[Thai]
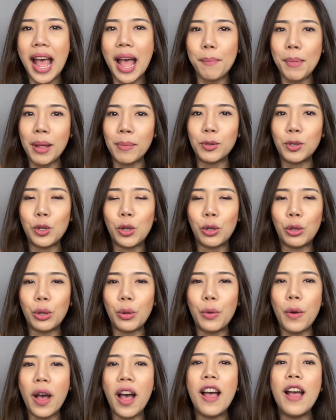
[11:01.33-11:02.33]
หาแบบส่วน
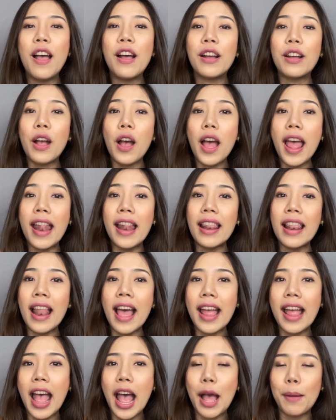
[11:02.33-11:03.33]
ตัวก็แอดไล
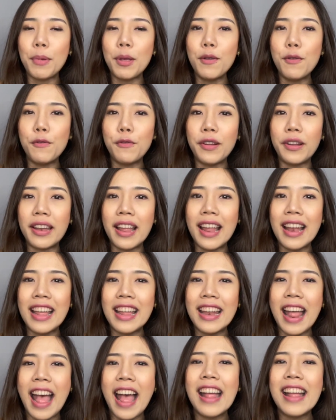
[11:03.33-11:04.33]
น์หาพี่ฝนฝนได้เล
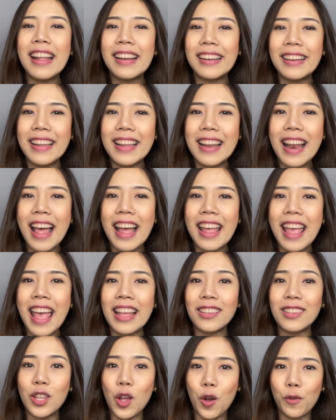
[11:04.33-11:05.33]
ยนะที่ ไลน์ แอ
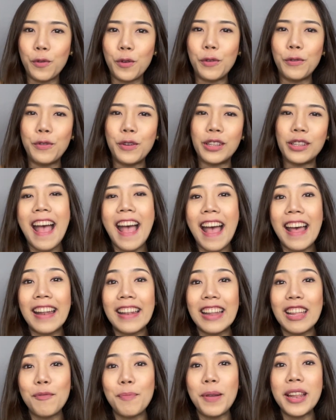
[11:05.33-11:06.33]
ด สอง ฝนฝนอัน
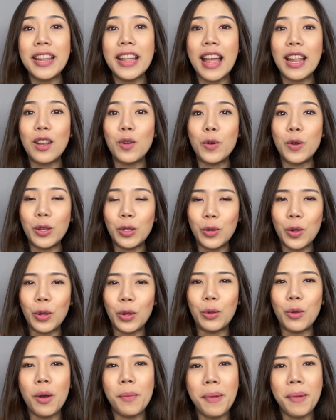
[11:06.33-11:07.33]
นี้เป็นการคุยส่วน
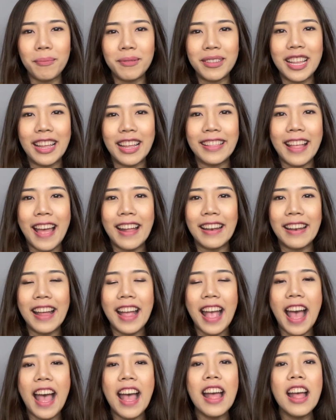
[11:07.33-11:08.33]
ตัวแบบเสียตังค์นะ
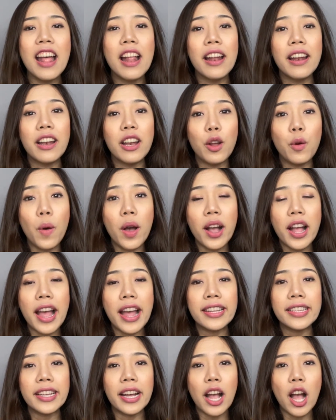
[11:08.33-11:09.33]
คะหรือว่าใคร
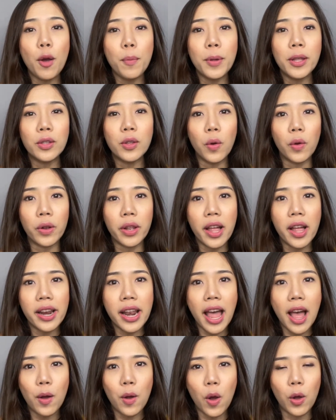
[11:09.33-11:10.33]
จะเข้าไปส่งเรื่อง
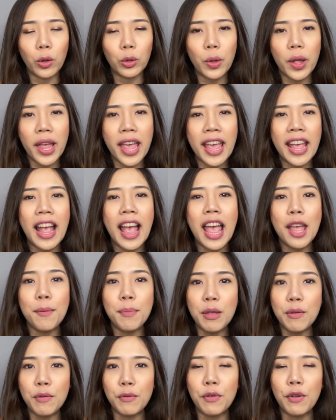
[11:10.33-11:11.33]
ราวของตัวเองให้
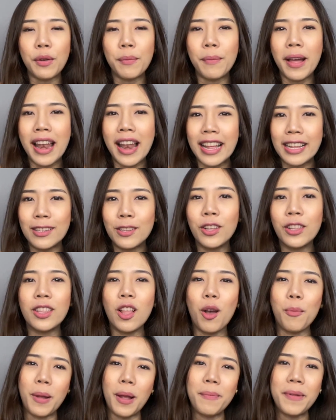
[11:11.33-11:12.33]
พี่ฝนฝนมาไลฟ์สดต
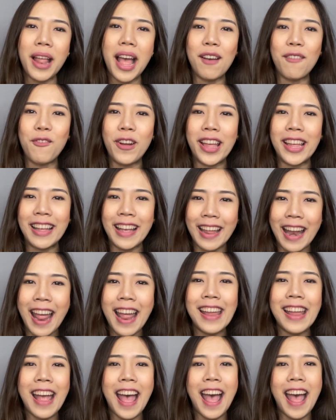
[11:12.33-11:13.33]
อบคำถามไว้ก็ได้
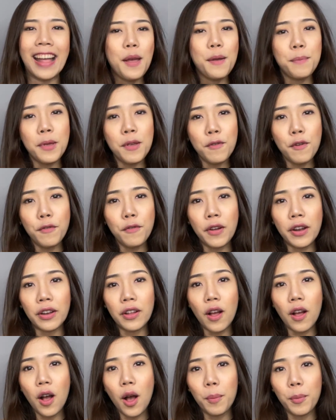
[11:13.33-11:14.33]
ค่ะพี่ฝนฝน
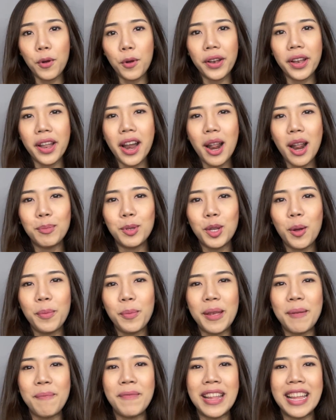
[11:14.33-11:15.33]
ก็ขอบคุณที่รับชม
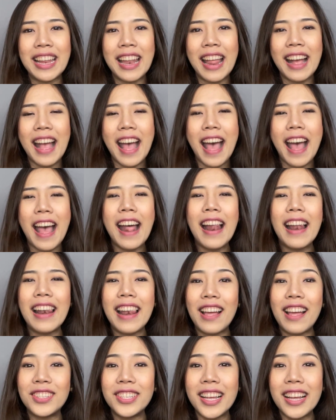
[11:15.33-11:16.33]
คลิปนี้นะคะ
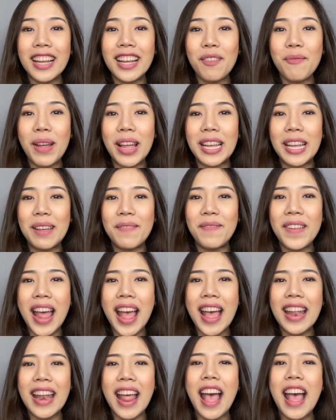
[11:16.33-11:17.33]
แล้วเจอกันใหม่คลิปห
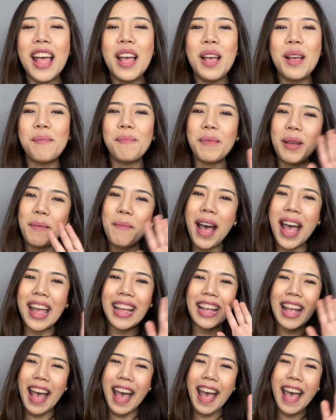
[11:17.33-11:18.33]
น้านะบ๊ายบาย
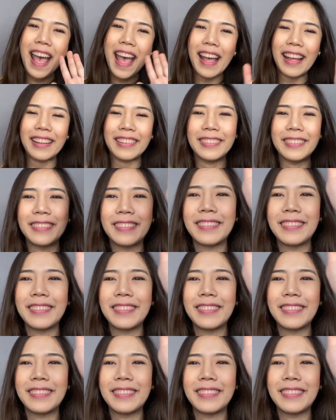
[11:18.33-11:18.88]
ค่ะ